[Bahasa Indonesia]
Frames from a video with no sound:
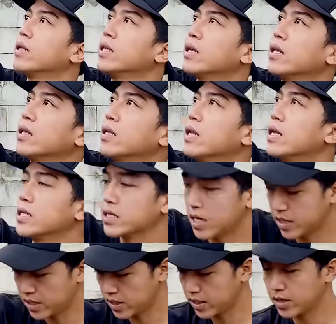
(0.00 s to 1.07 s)
nanti nanti dari
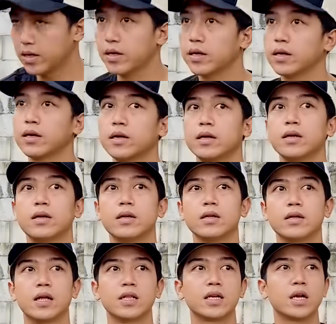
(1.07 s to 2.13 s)
sana
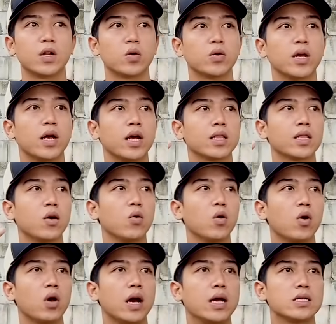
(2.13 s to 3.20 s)
nanti kalau udah tahu
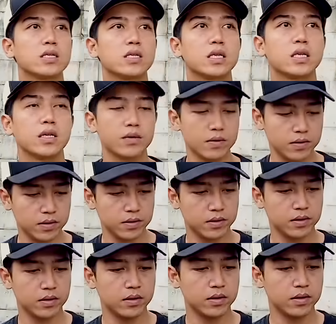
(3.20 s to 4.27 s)
lokasi
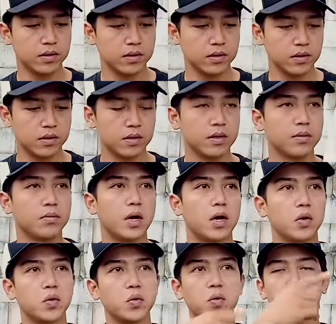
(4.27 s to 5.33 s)

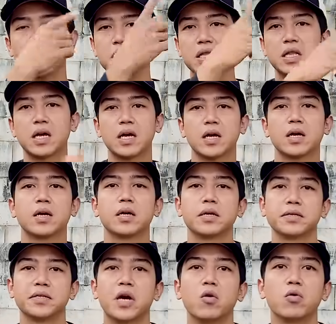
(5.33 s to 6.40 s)
baru kita
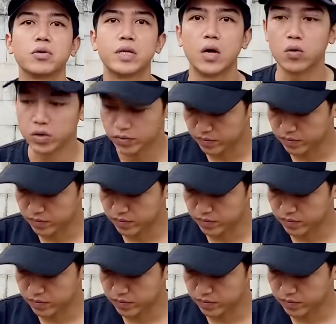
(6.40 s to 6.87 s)
jauh-jauh